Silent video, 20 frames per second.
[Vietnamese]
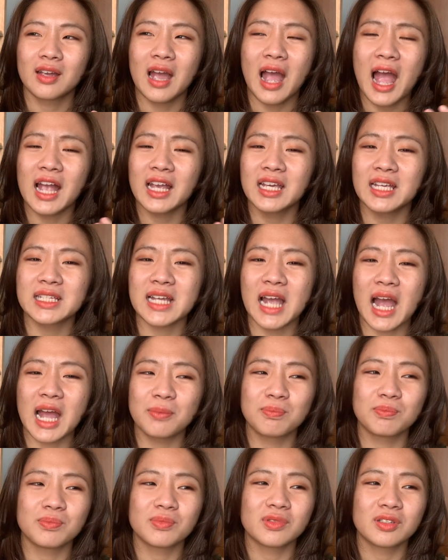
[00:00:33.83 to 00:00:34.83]

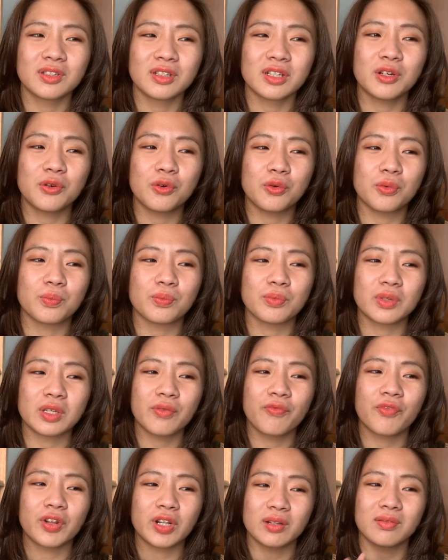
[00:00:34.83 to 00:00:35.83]
archetype kiểu
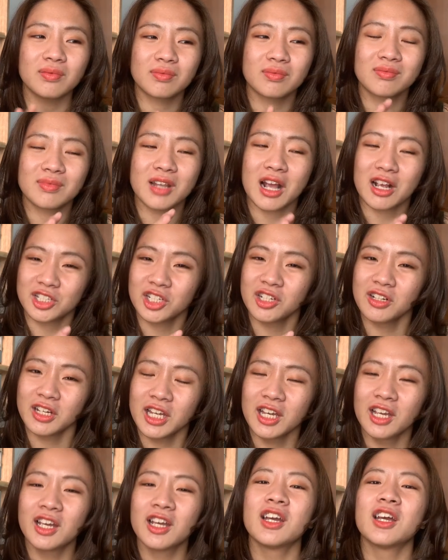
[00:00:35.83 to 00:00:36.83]
nhân vật đặc trưng ấy
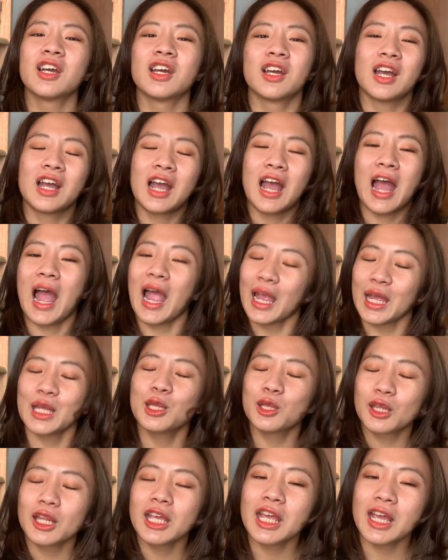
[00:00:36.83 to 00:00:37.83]
hay
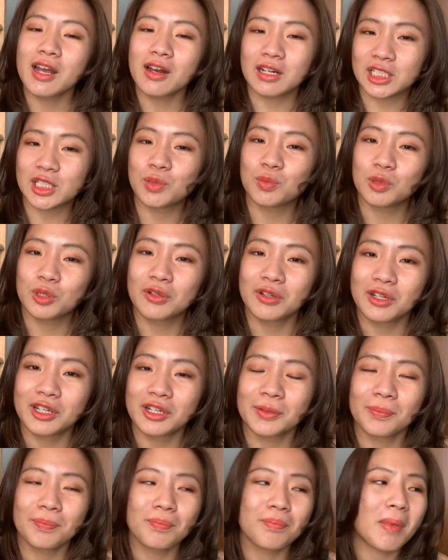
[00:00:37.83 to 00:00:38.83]
xuất hiện ở trong
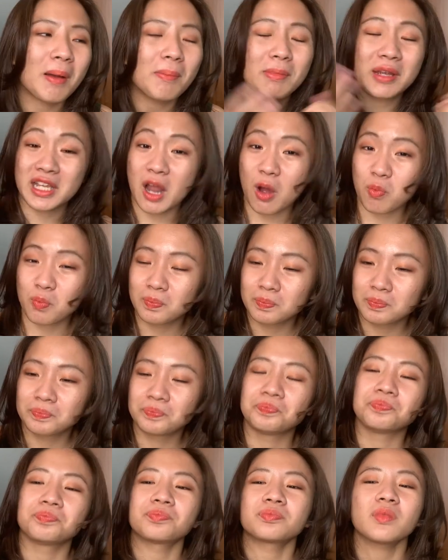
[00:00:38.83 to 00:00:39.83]
trailer mà mình đọc
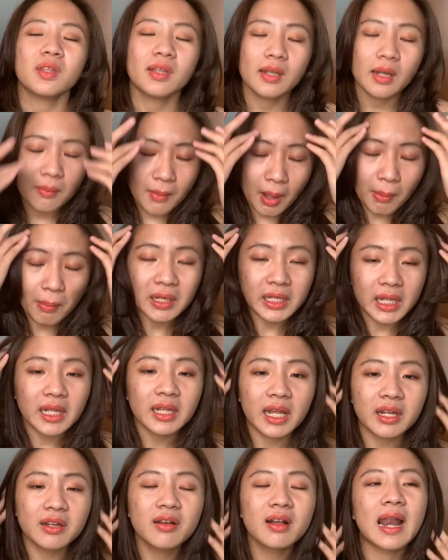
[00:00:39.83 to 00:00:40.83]
mà mình nhận
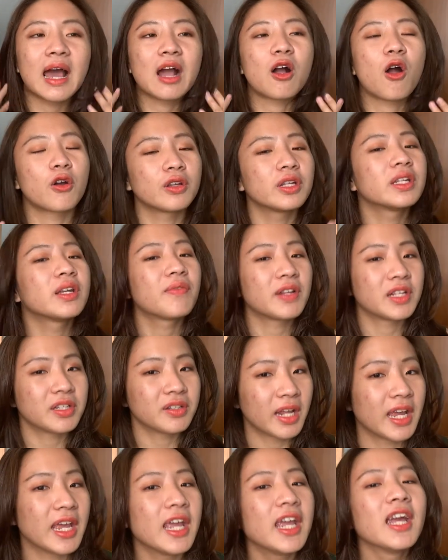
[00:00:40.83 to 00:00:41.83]
thấy được là có những nhân vật như
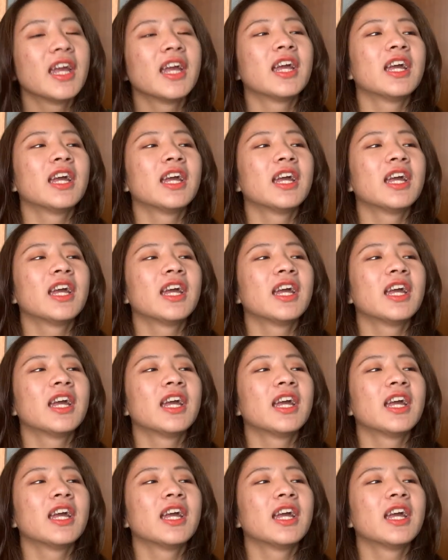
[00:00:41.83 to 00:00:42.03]
thế